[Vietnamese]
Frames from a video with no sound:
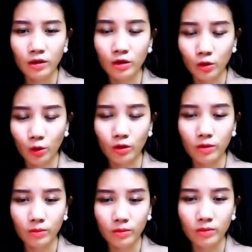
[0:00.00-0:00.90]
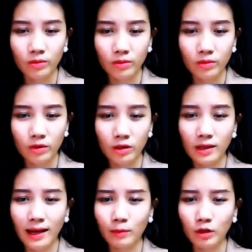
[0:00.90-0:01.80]
Được rồi, tôi
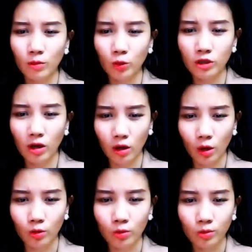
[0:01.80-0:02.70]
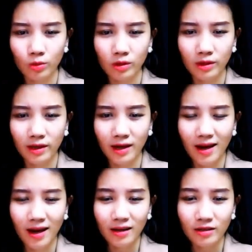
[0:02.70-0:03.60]
sẽ làm người mẫu cho cậu.
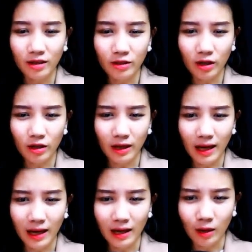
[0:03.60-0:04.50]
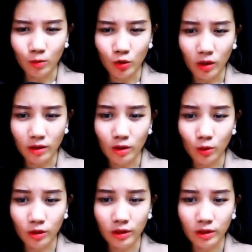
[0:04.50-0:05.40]
Chân chân liền hài lòng rồi gật
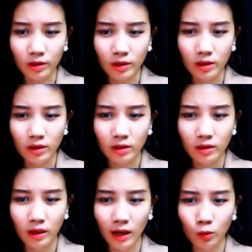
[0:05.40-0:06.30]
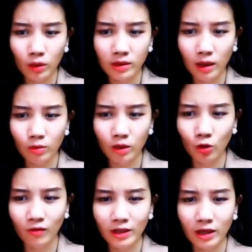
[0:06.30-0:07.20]
đầu cười tươi. Ăn uống xong thì
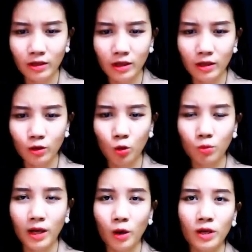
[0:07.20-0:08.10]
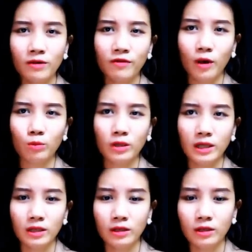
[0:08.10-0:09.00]
tôi và chân chân cùng nhau lên phòng
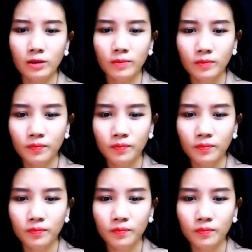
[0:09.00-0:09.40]
nghỉ ngơi.